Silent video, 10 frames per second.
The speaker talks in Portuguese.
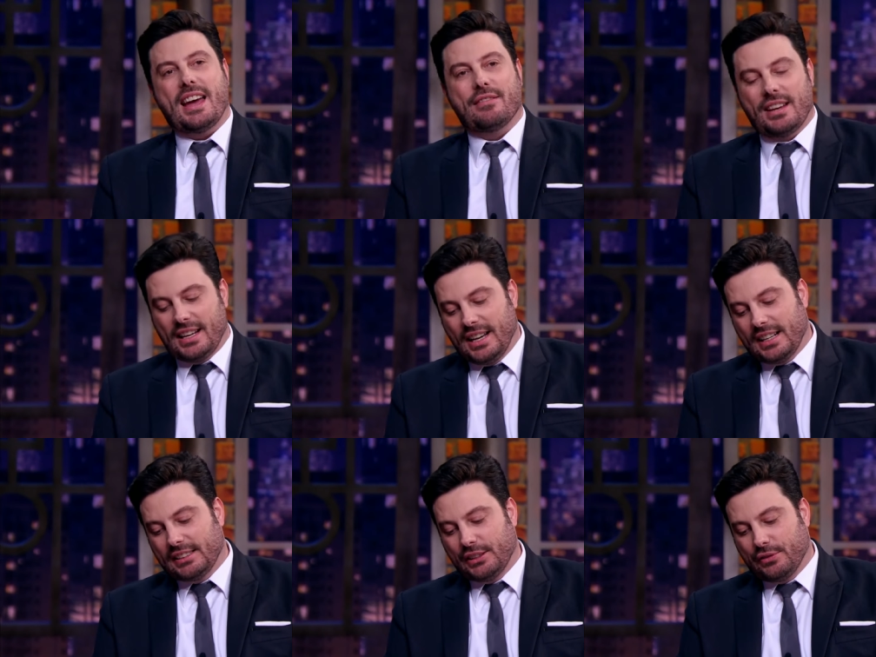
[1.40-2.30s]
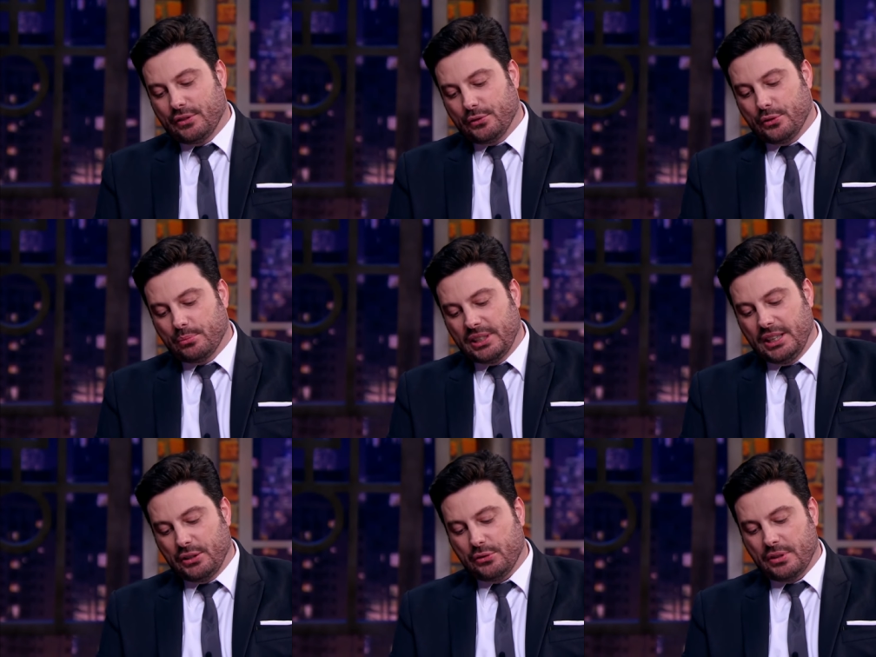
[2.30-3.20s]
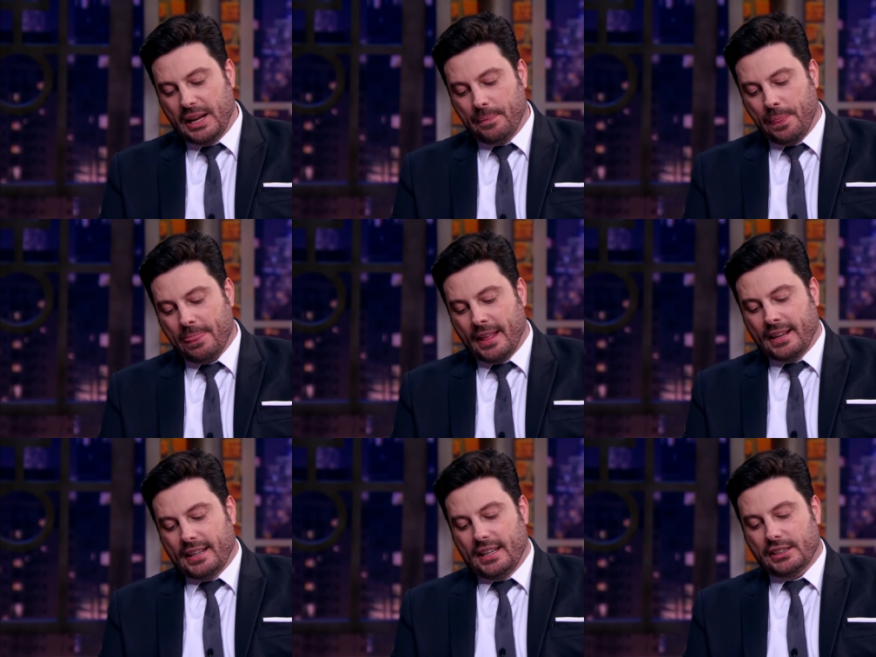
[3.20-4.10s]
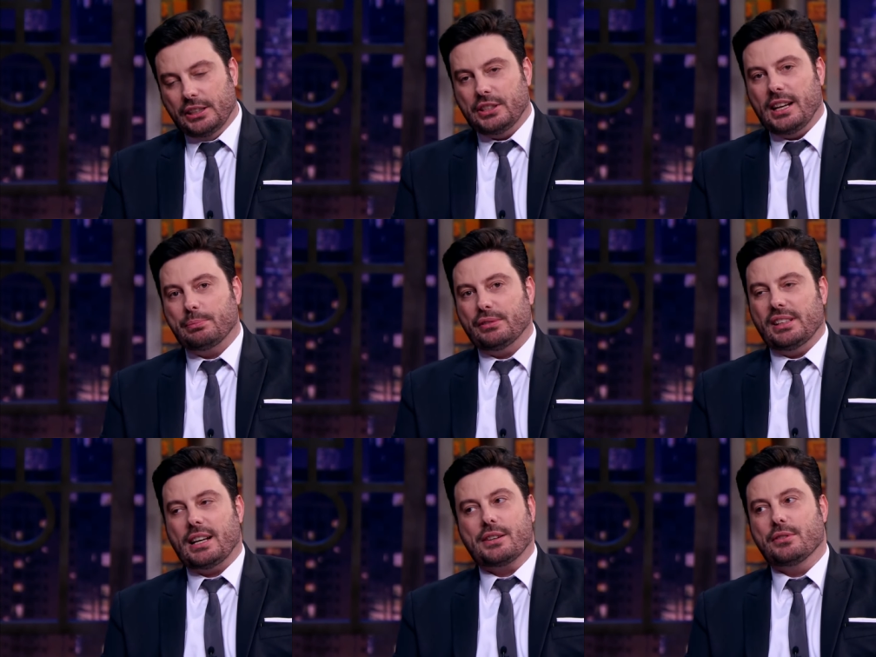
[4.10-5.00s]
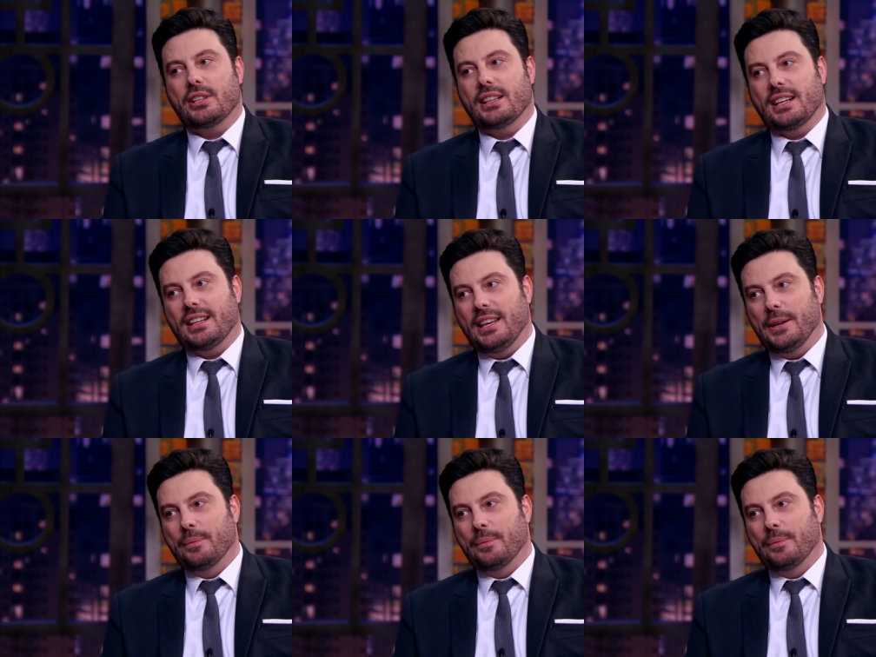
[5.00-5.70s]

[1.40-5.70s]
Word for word: vegana, a gente falou sobre isso, né? E a gente queria aproveitar que você está aqui